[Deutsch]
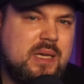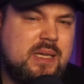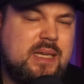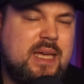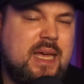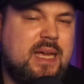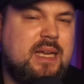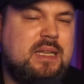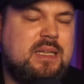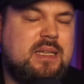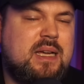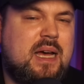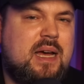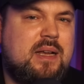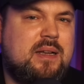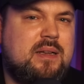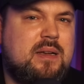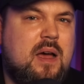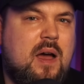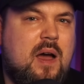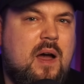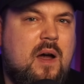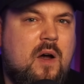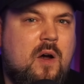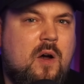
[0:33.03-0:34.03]
ging
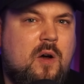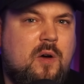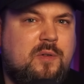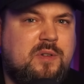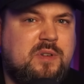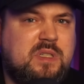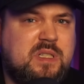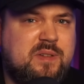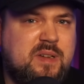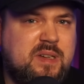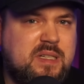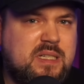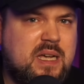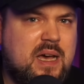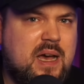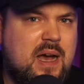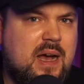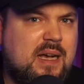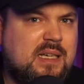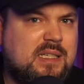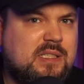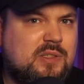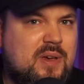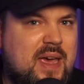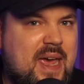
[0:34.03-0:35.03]
dann auf
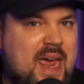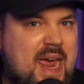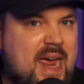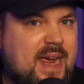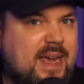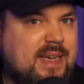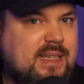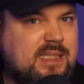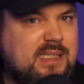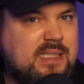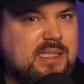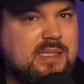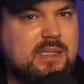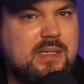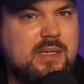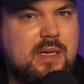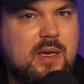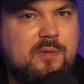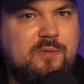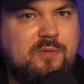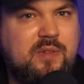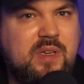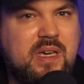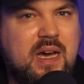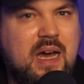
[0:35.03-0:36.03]
Twitter, also ex
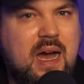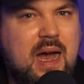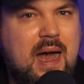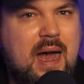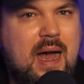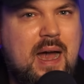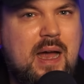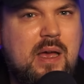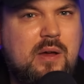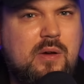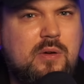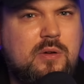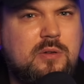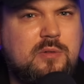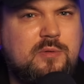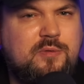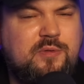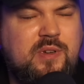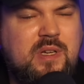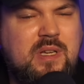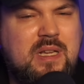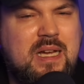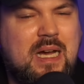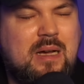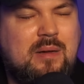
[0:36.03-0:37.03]
viral und
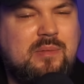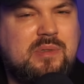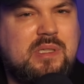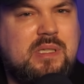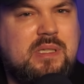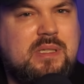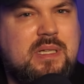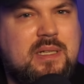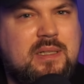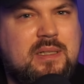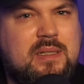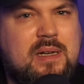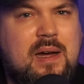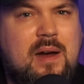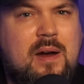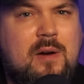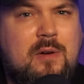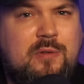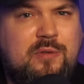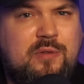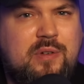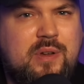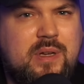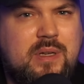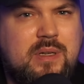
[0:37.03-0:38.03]
viele haben sich dann
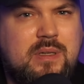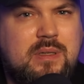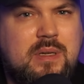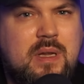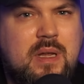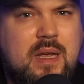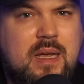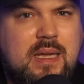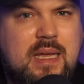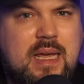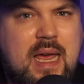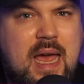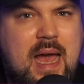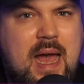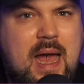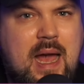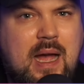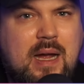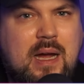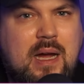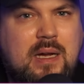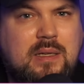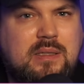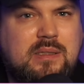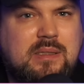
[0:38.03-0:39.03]
daraufhin
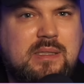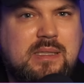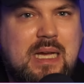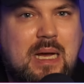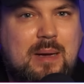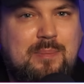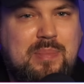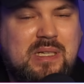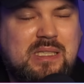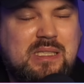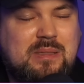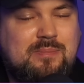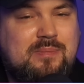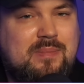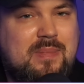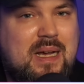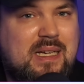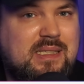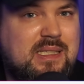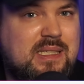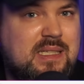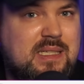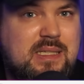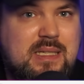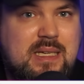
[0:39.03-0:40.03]
geärgert. Es gab jetzt
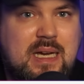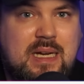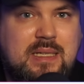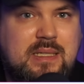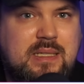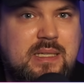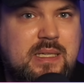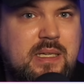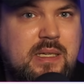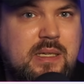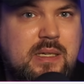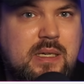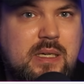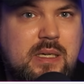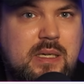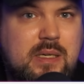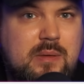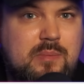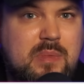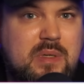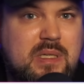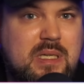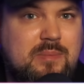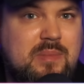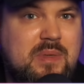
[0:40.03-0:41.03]
massig
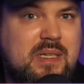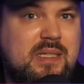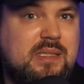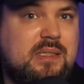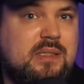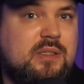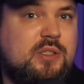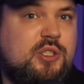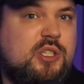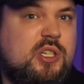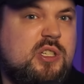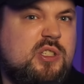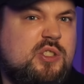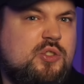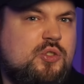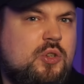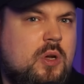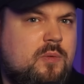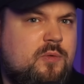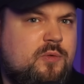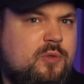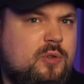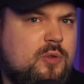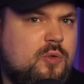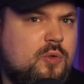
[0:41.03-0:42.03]
Artikel mit dem nächsten
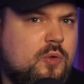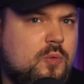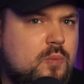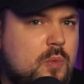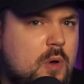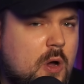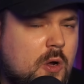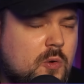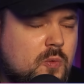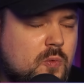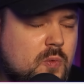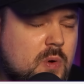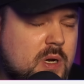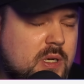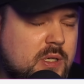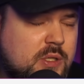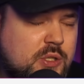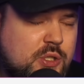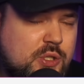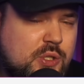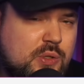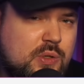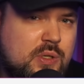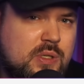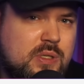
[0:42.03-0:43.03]
Shitstorm für Luke
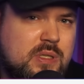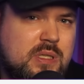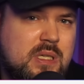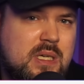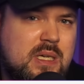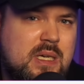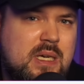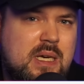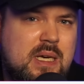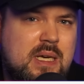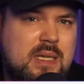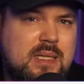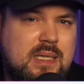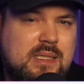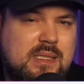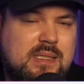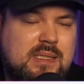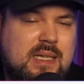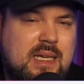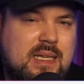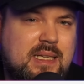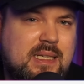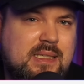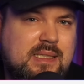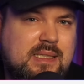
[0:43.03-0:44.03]
Mockridge und dass
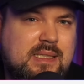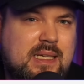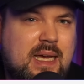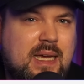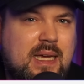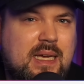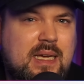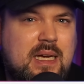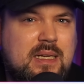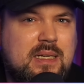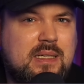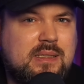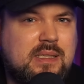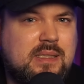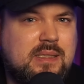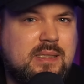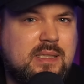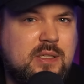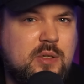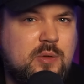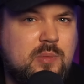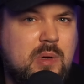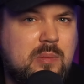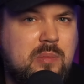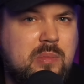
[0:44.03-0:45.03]
es ja nicht sein kann, dass er
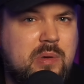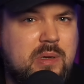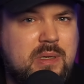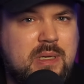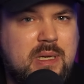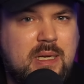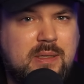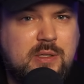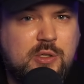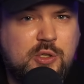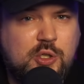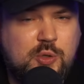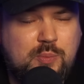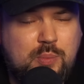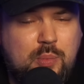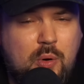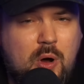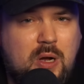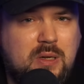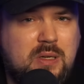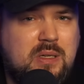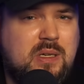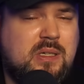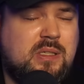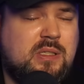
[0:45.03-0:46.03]
sich über behinderte
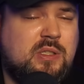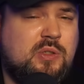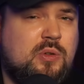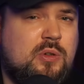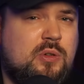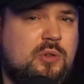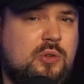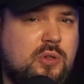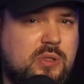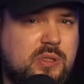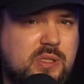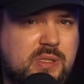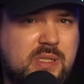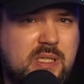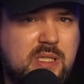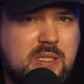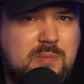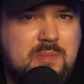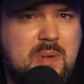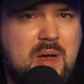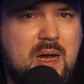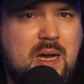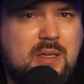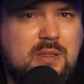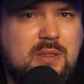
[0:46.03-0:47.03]
Sportler so
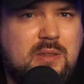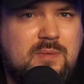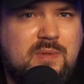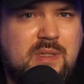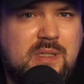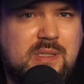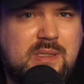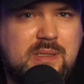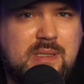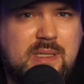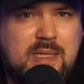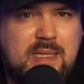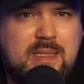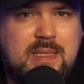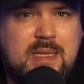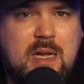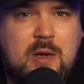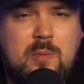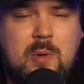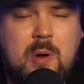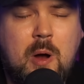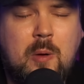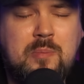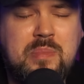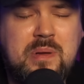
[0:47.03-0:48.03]
lustig macht und was denen
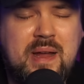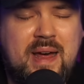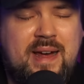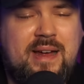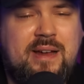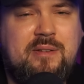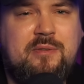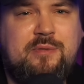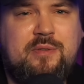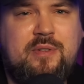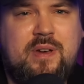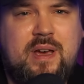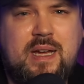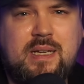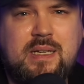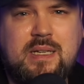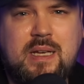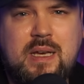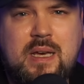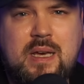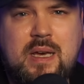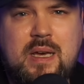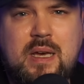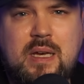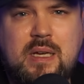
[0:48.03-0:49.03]
da überhaupt einfällt,
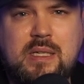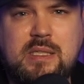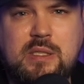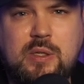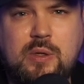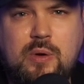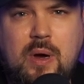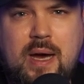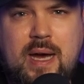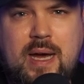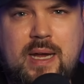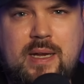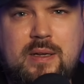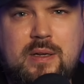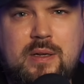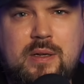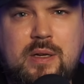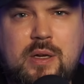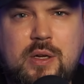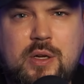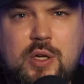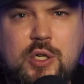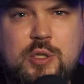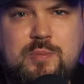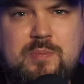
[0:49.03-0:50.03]
so
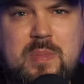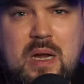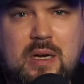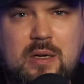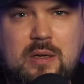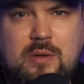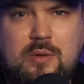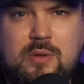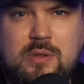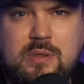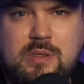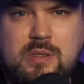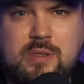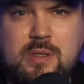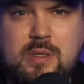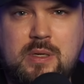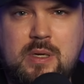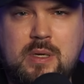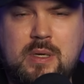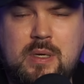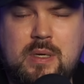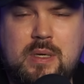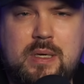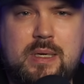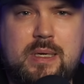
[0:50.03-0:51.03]
eine geschmacklose
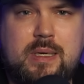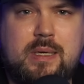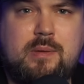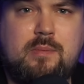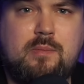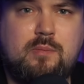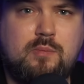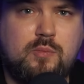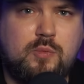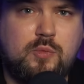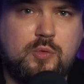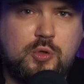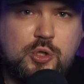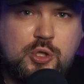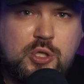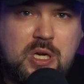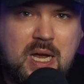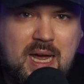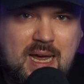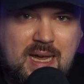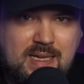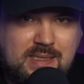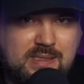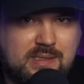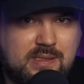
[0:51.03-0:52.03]
äh,
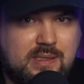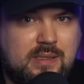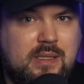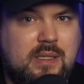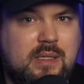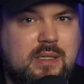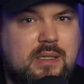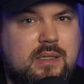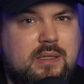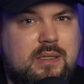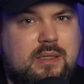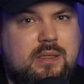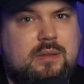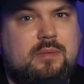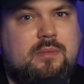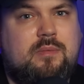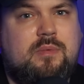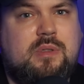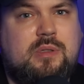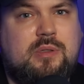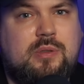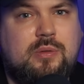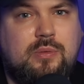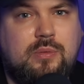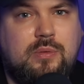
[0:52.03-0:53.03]
Scheiße äh,
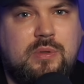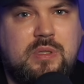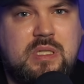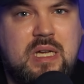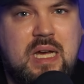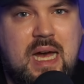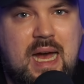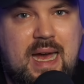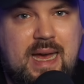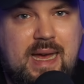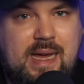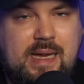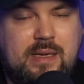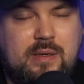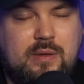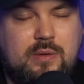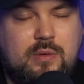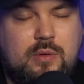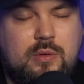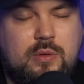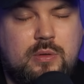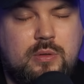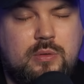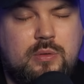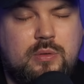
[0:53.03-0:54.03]
zu teilen.
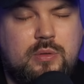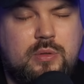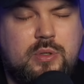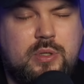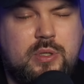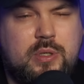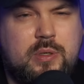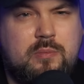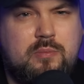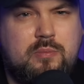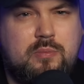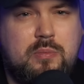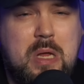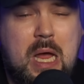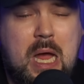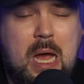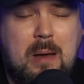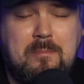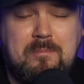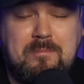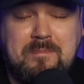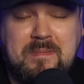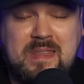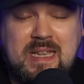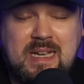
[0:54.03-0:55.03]
Und äh,
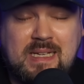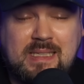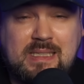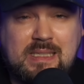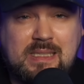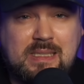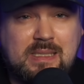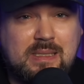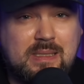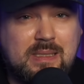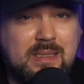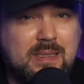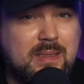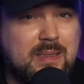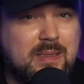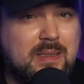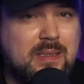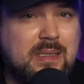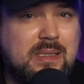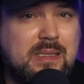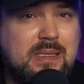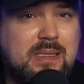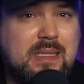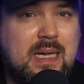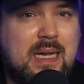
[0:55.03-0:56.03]
ja, das
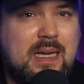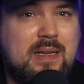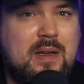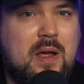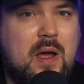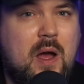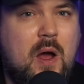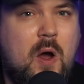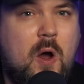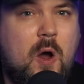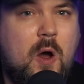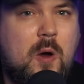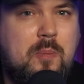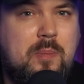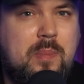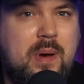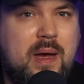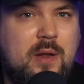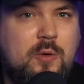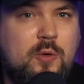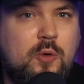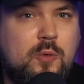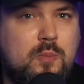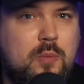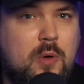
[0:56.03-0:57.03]
ist dann auch
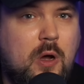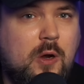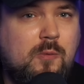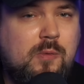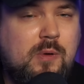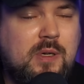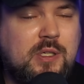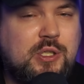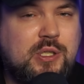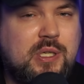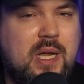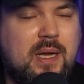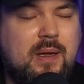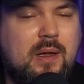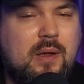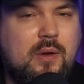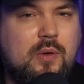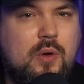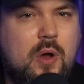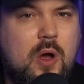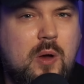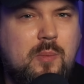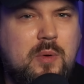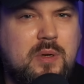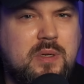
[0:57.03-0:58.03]
bei Luke Mockridge
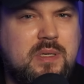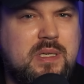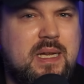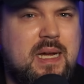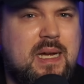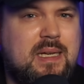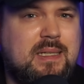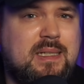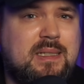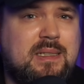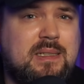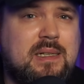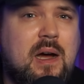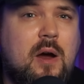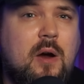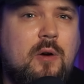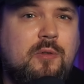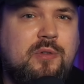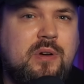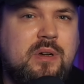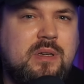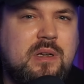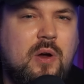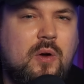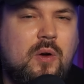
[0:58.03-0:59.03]
angekommen und der hat dann
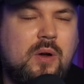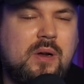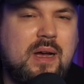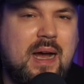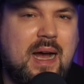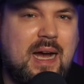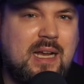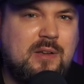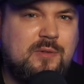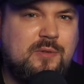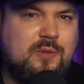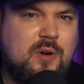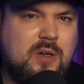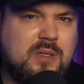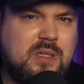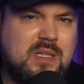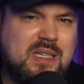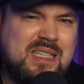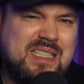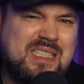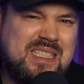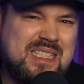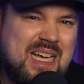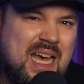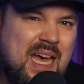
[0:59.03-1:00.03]
daraufhin auch
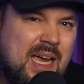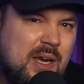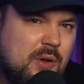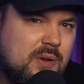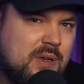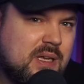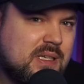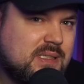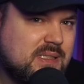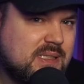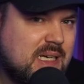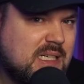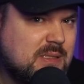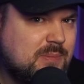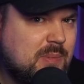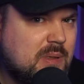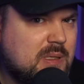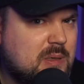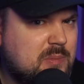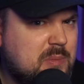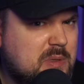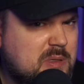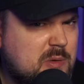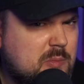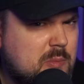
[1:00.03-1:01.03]
geantwortet. Ich zeige euch jetzt
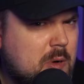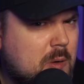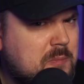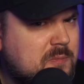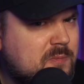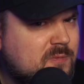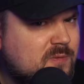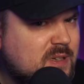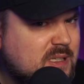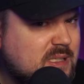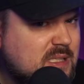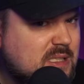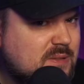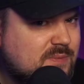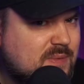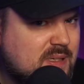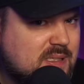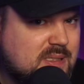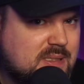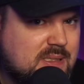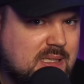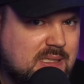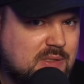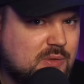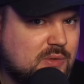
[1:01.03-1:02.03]
erstmal, damit ihr überhaupt wisst,
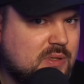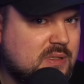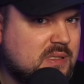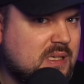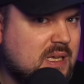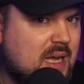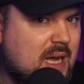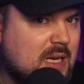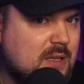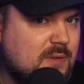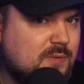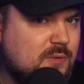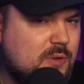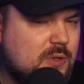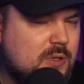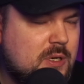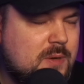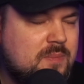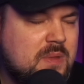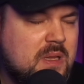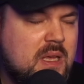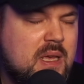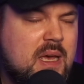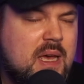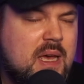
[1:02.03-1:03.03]
was da so gesagt wurde,